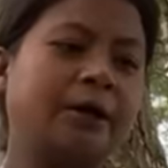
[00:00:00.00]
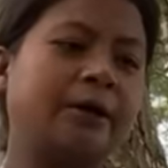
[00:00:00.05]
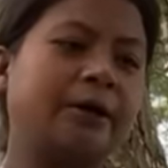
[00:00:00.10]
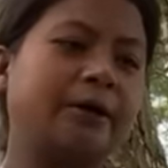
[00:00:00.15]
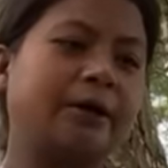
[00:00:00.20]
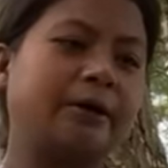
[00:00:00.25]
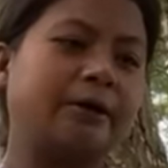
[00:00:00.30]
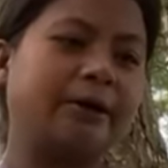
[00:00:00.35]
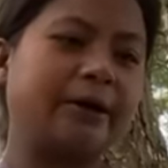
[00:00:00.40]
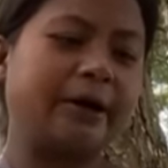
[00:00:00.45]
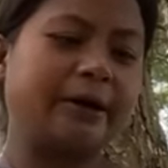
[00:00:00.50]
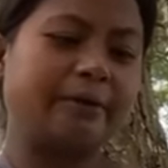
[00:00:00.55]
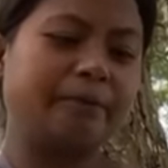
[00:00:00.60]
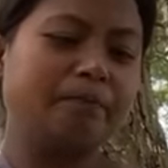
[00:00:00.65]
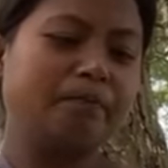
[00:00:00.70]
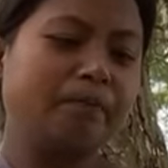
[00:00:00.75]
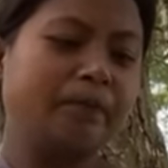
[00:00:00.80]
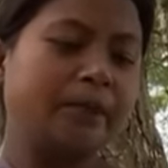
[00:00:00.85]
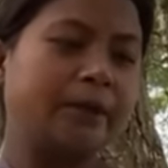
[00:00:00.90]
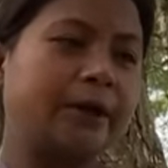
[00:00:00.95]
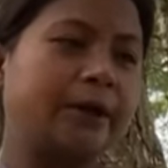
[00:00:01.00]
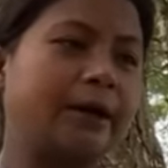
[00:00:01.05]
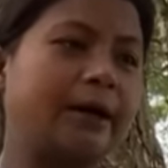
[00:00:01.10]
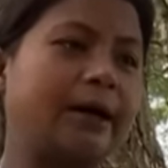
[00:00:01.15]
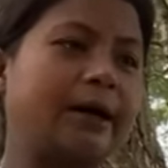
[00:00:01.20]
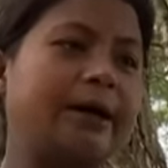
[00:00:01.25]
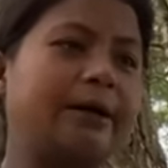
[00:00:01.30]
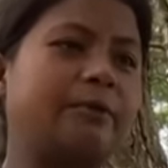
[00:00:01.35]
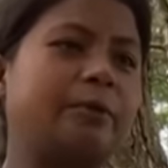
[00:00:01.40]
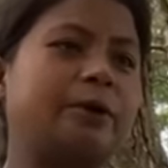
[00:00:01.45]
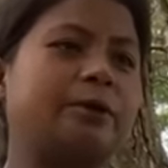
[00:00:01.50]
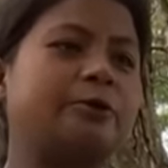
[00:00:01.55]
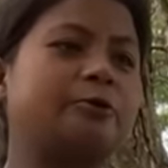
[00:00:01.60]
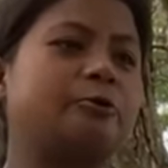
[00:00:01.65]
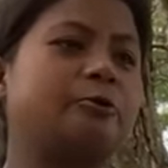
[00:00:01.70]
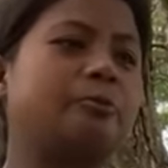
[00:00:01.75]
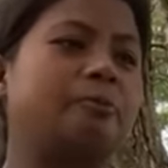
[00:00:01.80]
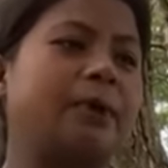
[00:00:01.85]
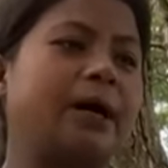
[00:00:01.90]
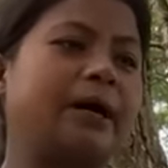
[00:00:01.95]
andre ngalit ban
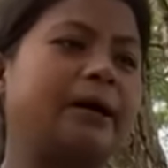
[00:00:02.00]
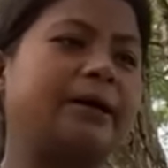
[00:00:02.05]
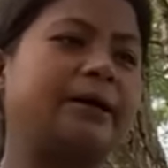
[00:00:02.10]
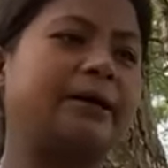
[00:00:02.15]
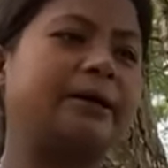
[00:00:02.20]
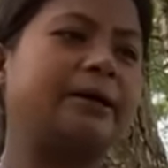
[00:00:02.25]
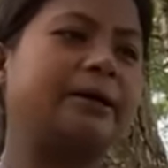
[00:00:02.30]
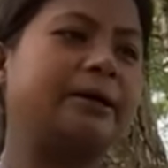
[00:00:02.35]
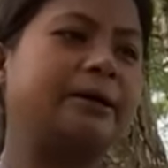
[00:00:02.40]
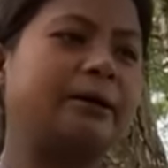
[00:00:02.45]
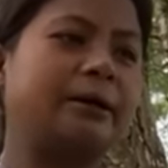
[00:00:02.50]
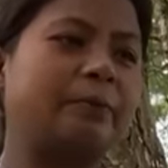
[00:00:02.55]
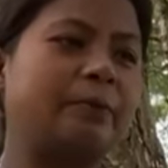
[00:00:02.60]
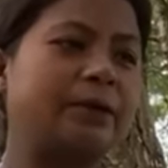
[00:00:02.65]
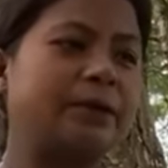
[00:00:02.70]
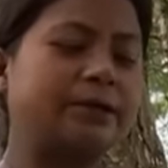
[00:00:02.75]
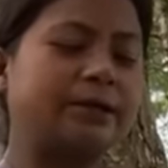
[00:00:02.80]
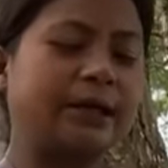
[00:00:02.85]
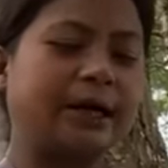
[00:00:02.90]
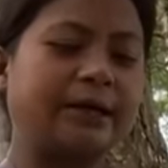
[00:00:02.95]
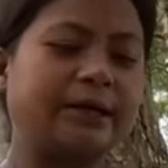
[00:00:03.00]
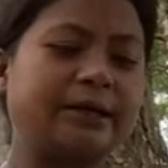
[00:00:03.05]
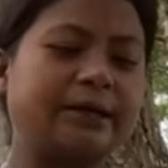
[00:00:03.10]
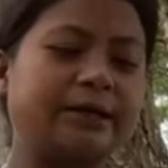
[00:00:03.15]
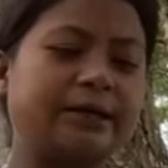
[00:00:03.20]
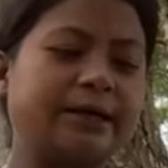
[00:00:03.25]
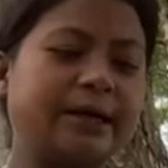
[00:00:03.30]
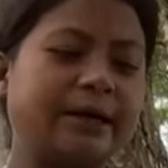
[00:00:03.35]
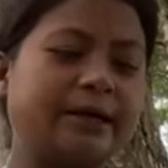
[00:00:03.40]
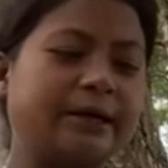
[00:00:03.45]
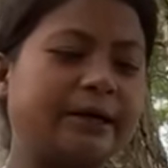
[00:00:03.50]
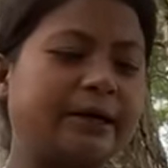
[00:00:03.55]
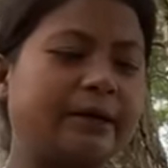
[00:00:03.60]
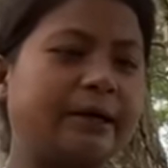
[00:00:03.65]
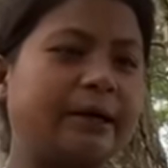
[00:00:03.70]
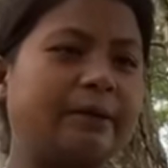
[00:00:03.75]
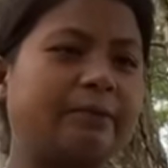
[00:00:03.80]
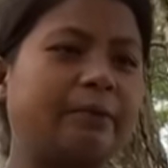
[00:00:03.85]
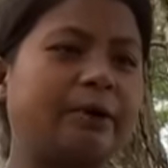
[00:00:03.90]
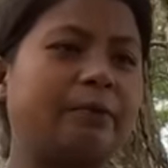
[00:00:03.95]
sumar ya i ngapan saj ki jan
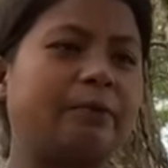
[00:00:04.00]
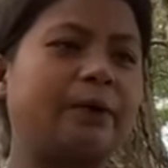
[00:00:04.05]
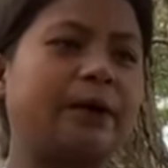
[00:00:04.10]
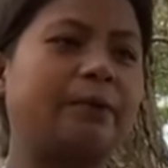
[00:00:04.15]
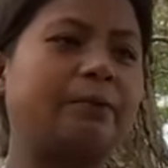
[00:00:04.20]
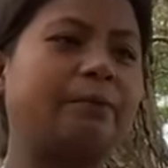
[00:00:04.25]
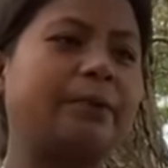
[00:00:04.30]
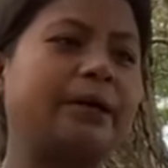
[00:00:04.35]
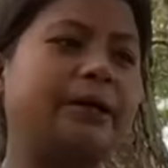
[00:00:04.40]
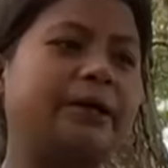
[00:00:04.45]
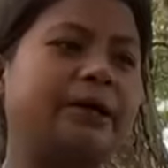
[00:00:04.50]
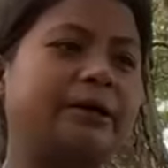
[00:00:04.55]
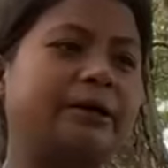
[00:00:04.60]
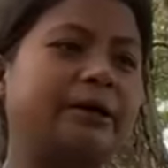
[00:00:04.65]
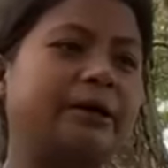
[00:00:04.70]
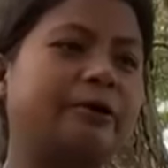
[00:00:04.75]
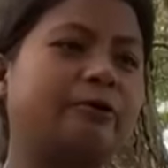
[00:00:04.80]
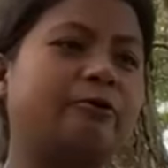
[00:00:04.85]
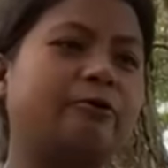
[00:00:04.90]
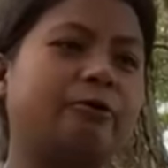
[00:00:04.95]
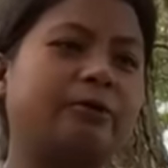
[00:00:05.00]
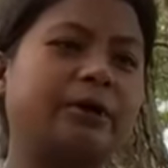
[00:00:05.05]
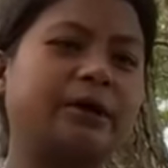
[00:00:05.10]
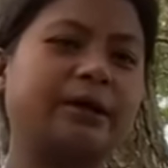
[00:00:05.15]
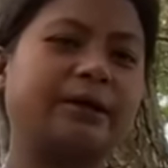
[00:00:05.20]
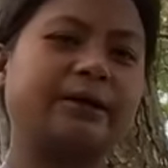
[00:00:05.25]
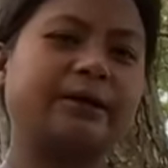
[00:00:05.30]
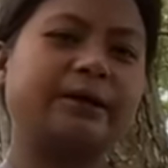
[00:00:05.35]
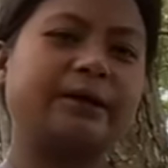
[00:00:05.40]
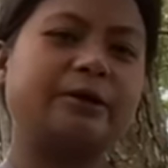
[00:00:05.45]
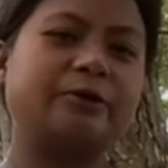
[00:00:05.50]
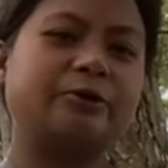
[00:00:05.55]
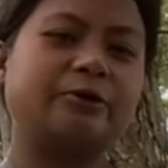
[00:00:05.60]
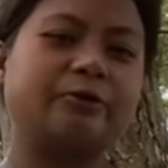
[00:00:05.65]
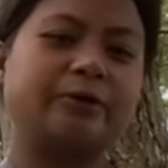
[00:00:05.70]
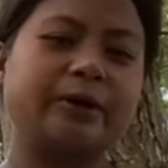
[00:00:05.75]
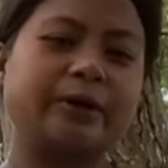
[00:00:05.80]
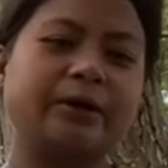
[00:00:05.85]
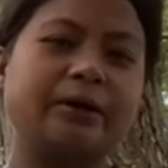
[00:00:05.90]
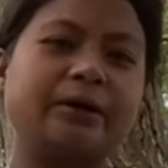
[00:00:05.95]
kinep ngapan pej ya ki kun ti
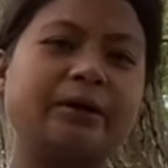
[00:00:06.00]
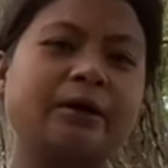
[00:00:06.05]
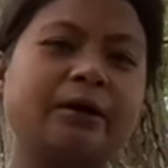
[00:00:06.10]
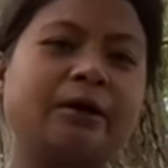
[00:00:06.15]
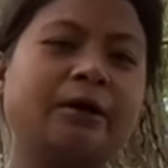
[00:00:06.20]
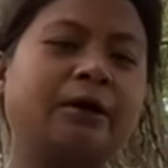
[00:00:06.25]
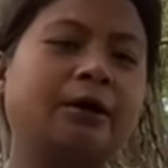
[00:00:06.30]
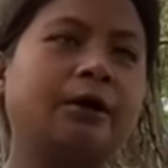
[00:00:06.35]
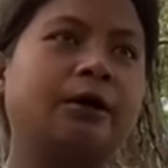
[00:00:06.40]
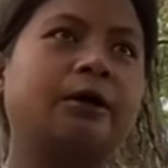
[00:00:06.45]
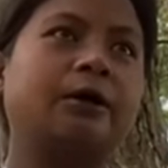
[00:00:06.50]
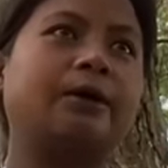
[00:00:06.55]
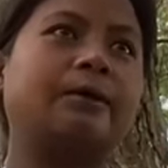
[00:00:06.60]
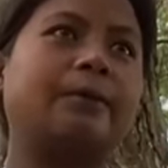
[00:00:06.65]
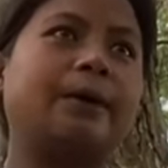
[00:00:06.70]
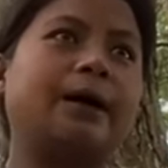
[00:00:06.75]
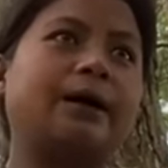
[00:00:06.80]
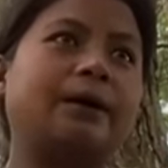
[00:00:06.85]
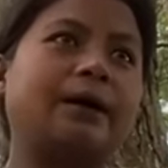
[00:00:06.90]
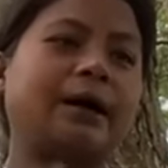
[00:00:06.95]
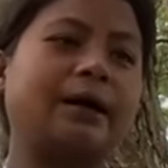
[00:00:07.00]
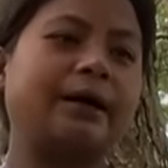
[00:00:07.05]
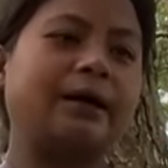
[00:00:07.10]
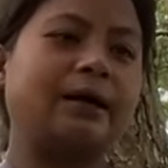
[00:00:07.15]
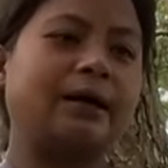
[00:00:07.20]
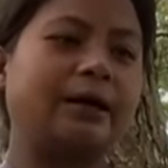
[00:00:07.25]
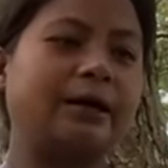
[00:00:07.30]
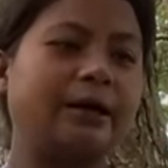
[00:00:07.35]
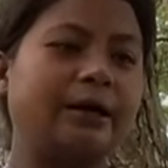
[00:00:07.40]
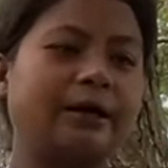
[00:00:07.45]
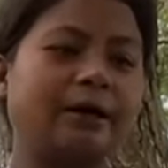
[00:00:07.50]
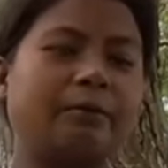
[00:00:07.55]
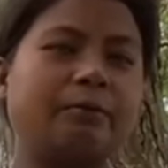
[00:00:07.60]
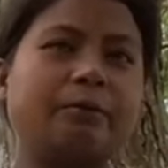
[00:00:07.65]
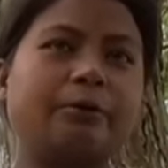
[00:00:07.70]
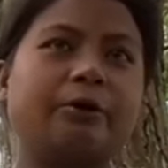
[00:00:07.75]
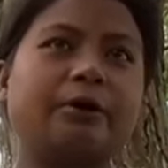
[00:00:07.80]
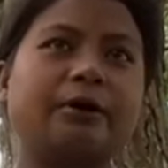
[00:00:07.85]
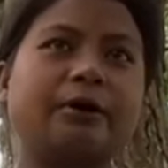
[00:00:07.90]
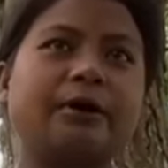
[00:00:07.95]
jok i namar ngai la dia
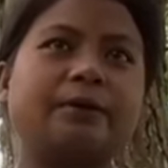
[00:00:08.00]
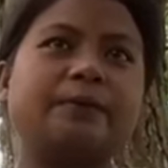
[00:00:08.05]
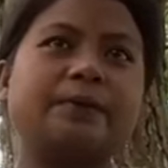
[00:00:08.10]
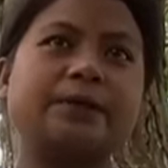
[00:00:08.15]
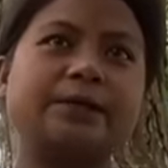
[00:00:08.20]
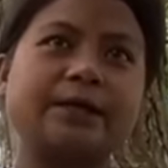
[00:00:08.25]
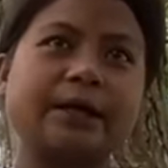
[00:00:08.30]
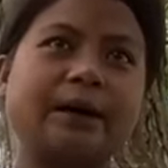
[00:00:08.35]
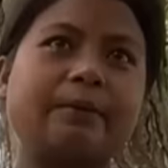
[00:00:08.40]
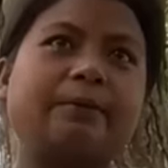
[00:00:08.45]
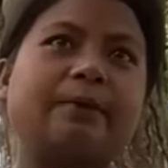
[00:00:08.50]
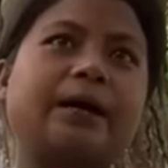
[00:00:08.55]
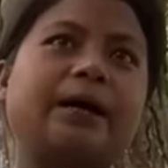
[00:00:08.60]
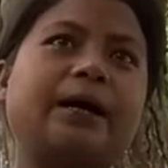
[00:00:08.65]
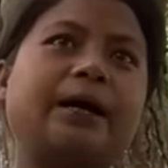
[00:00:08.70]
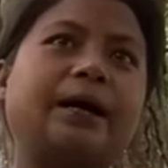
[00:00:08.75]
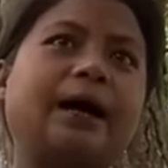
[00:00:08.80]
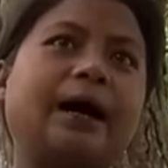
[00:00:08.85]
ngam don ka pisa pangan